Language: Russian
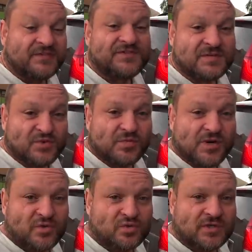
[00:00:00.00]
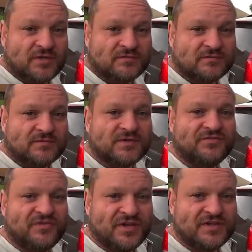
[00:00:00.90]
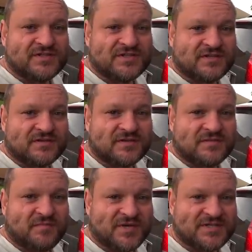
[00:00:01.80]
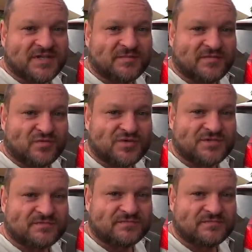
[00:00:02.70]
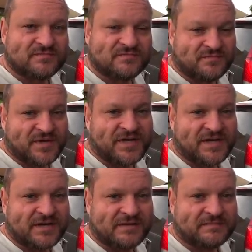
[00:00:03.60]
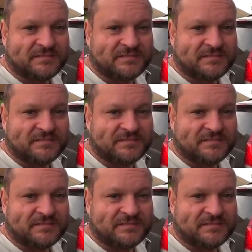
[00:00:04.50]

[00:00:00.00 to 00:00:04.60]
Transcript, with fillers: Всем доброе утро. Винница. Посад Б8. Поехали.